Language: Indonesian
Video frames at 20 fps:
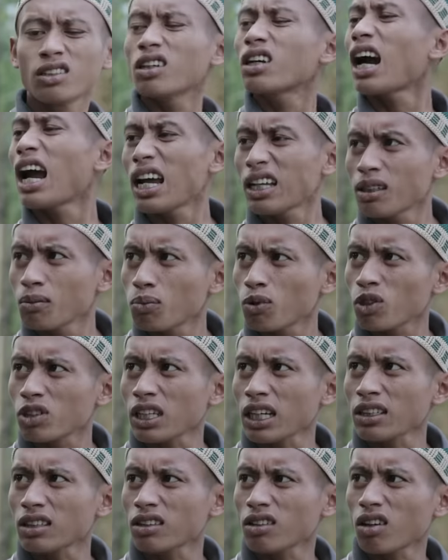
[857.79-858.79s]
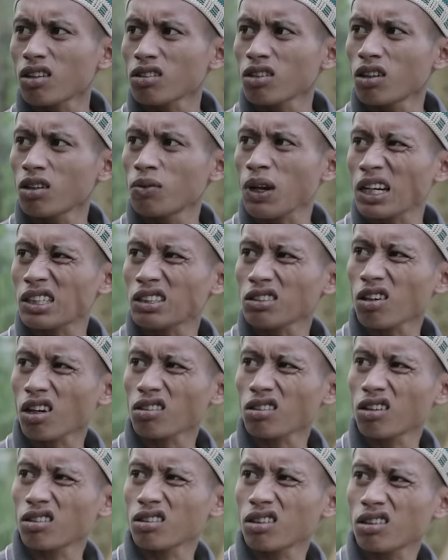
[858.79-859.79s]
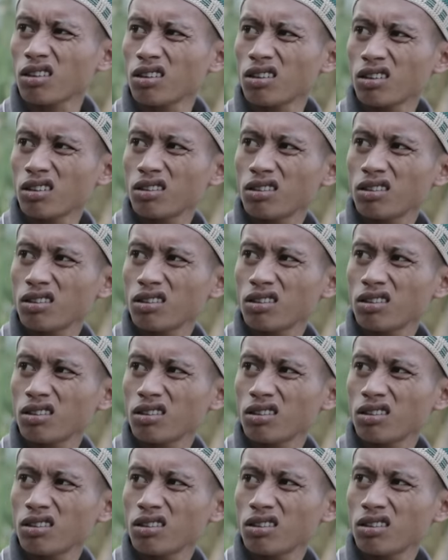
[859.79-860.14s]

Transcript: Ya kae diproses kono Mbah Sentot kono.